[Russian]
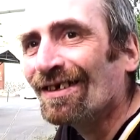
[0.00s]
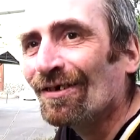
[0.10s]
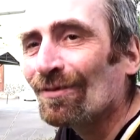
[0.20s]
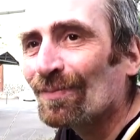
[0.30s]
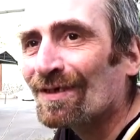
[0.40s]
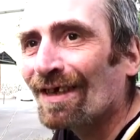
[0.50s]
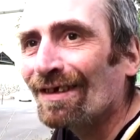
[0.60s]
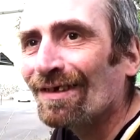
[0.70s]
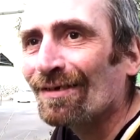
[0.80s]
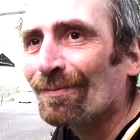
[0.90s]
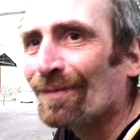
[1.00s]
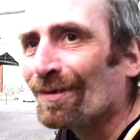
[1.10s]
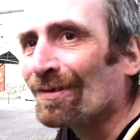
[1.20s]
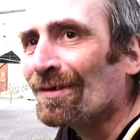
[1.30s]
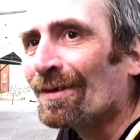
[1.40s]
И он постоянно,
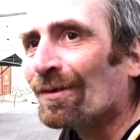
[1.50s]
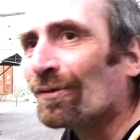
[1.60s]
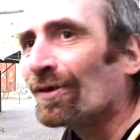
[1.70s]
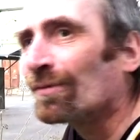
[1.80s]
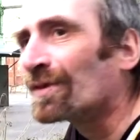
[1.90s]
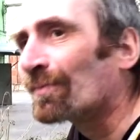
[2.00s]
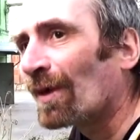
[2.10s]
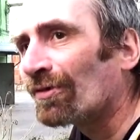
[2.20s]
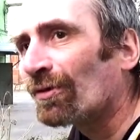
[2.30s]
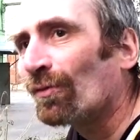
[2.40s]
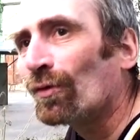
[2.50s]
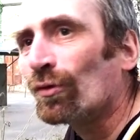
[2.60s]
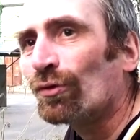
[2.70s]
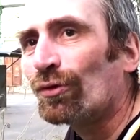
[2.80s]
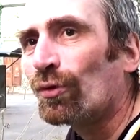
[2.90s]
блин, курил
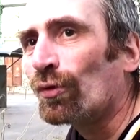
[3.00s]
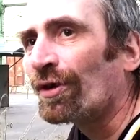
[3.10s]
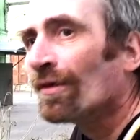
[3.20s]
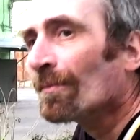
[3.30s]
беспонтовую дурь.